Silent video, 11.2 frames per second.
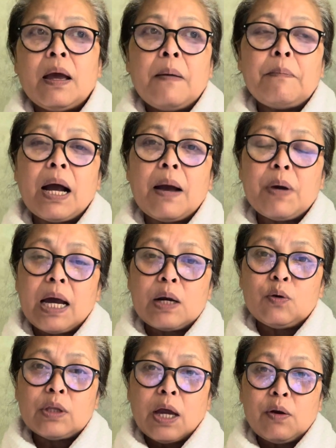baka
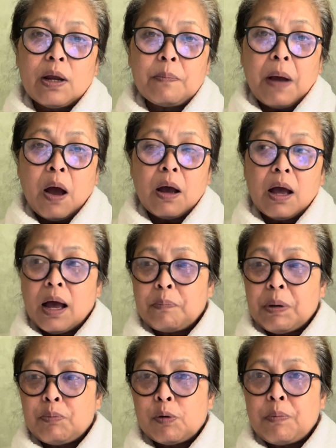magkaroon tayo ng uh, people